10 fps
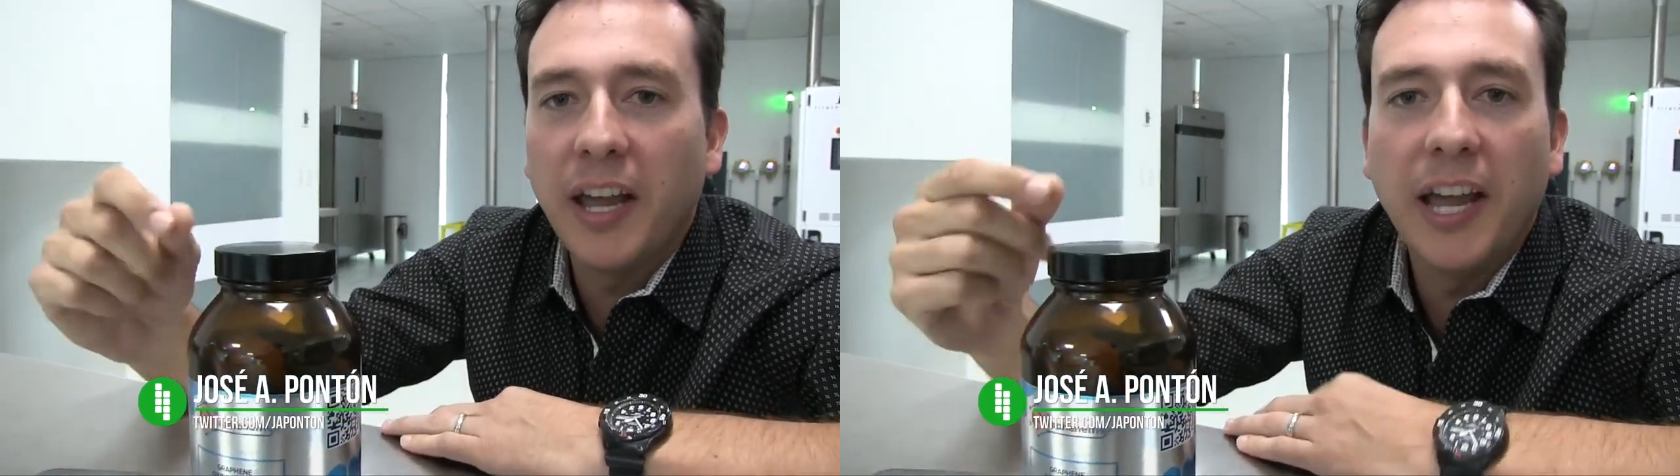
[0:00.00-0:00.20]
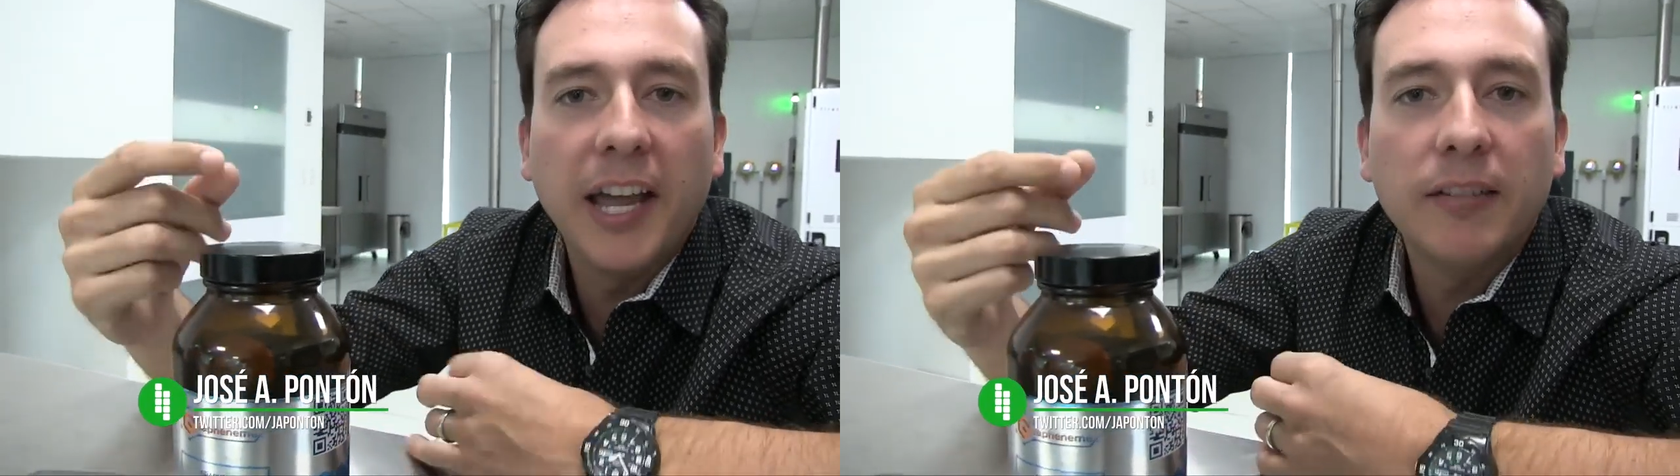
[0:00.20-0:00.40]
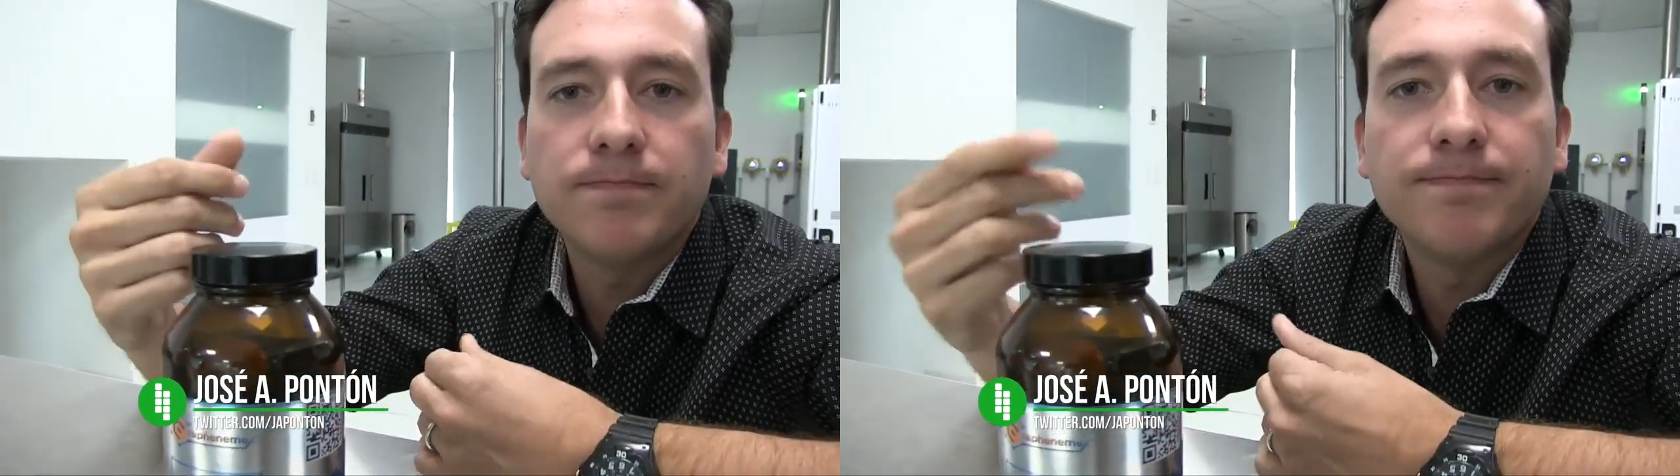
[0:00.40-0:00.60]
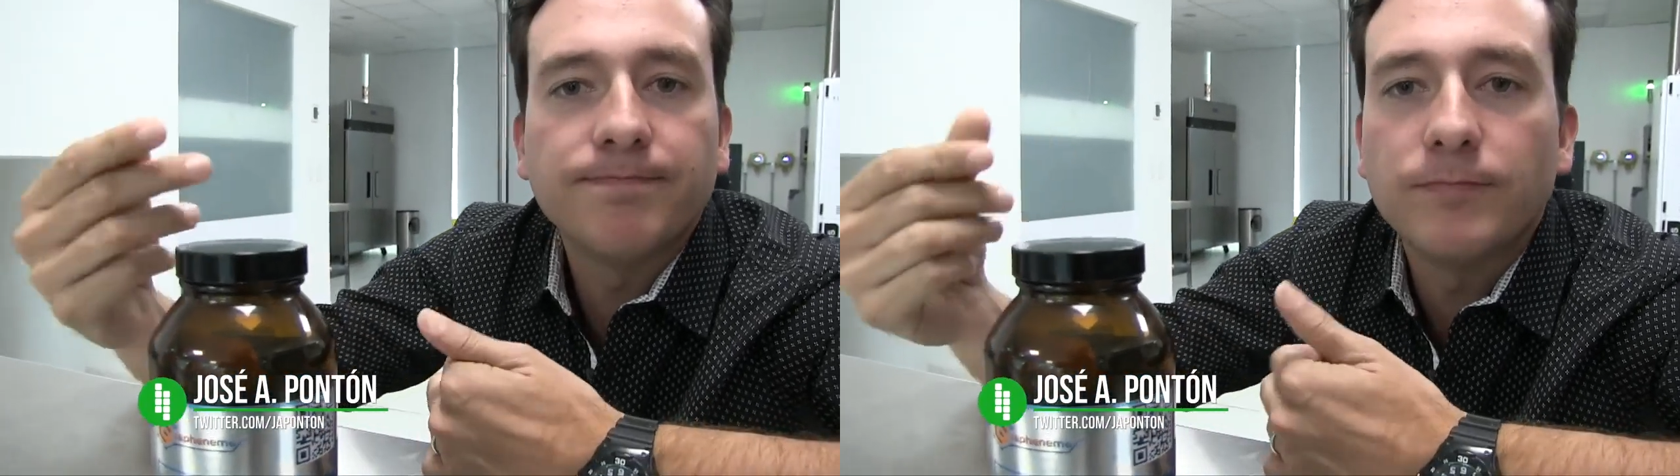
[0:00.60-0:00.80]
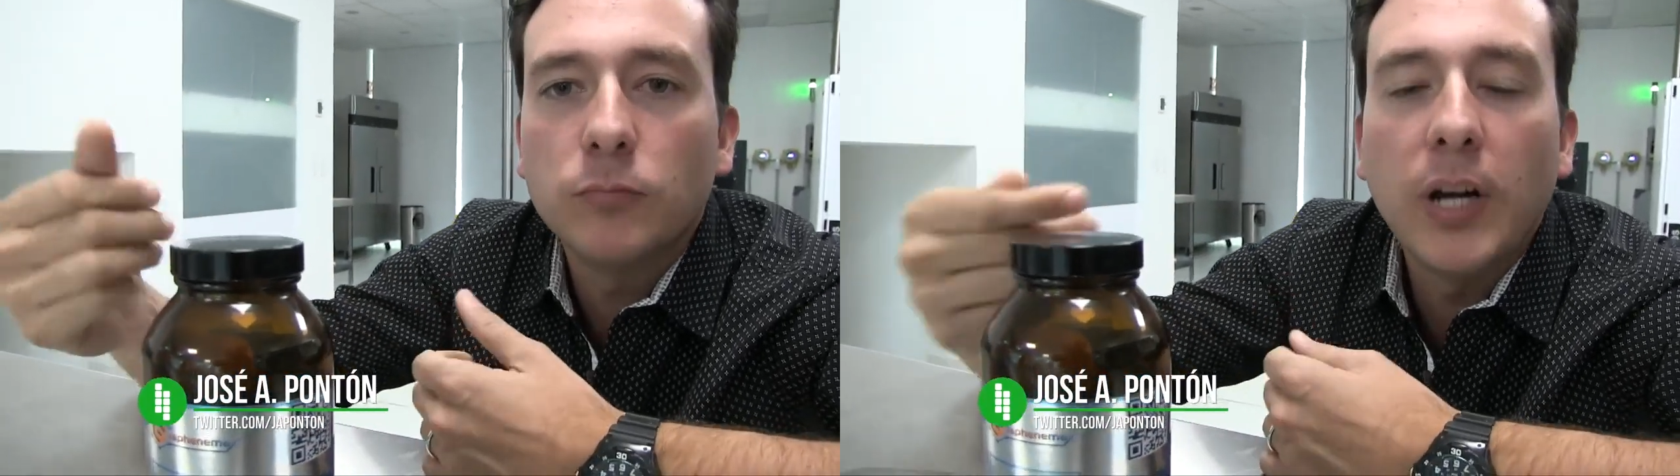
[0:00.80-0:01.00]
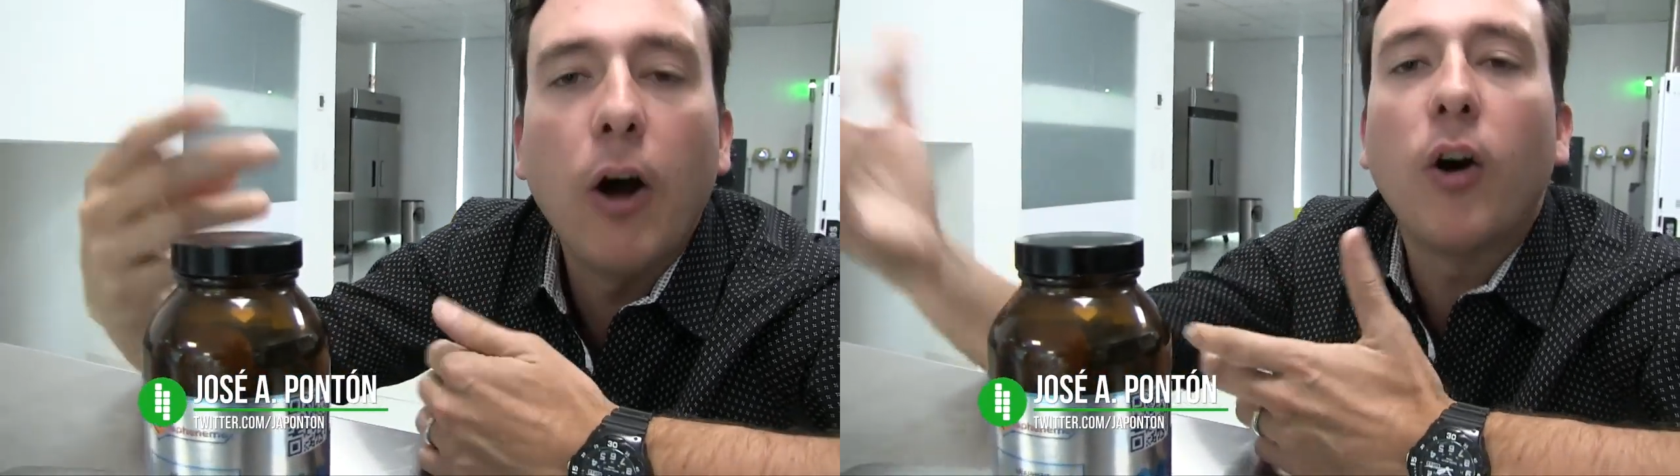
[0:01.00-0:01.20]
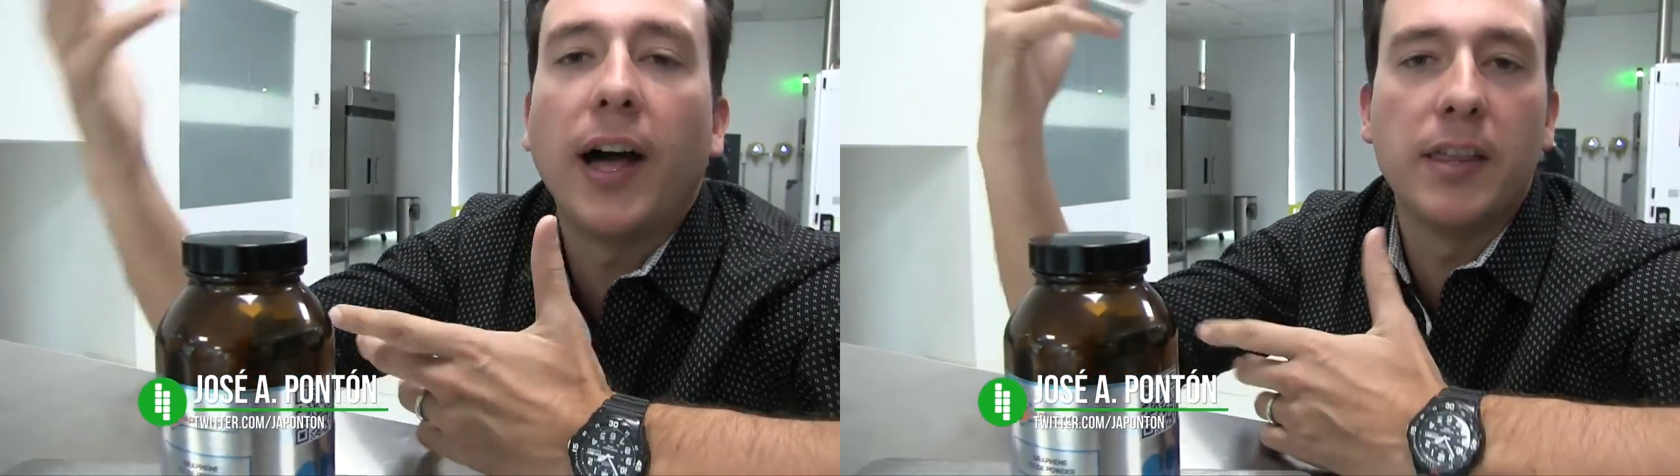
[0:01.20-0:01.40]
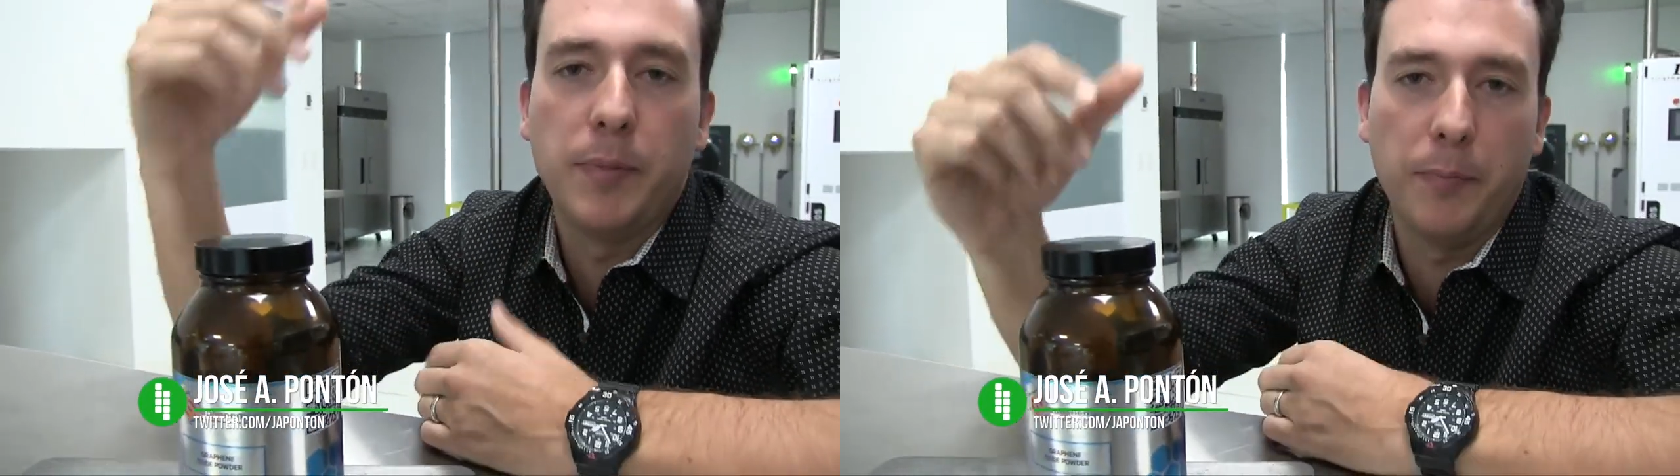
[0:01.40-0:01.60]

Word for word: que una hoja de